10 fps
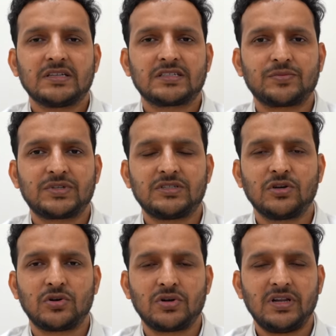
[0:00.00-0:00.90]
सबसे
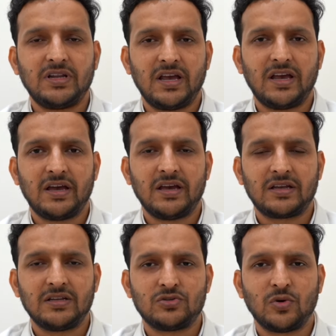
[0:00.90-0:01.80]
ज़रूरी ये है
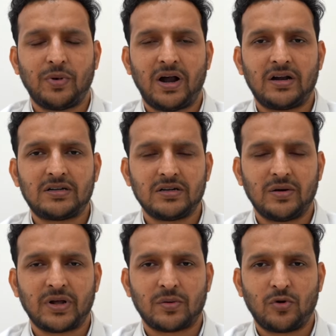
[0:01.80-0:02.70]
कि जो पार्ट
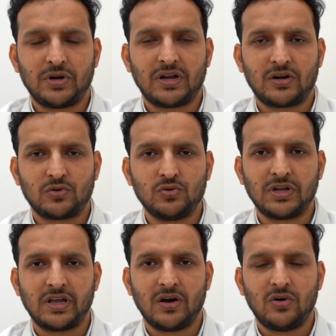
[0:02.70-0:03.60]
हमारा बॉडी का टूट
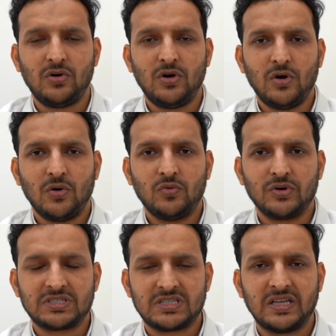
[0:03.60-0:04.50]
गया हो
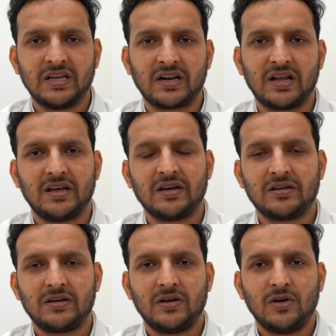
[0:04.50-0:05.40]
वो स्थिर रहे
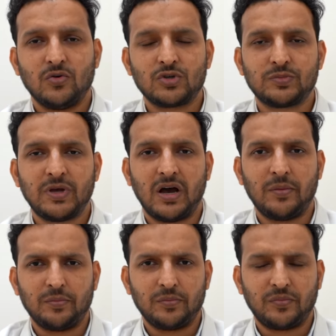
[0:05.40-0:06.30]
उसमें
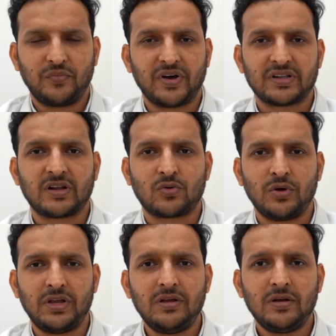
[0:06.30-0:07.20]
फर्दर
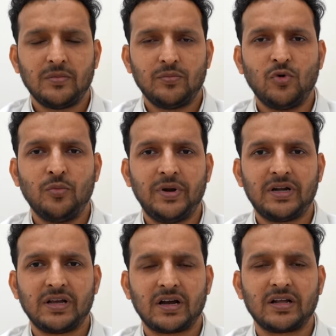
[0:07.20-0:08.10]
कोई
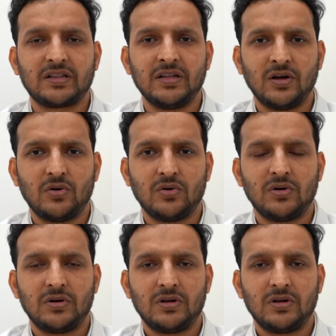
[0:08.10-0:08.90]
मूवमेंट या गति न हो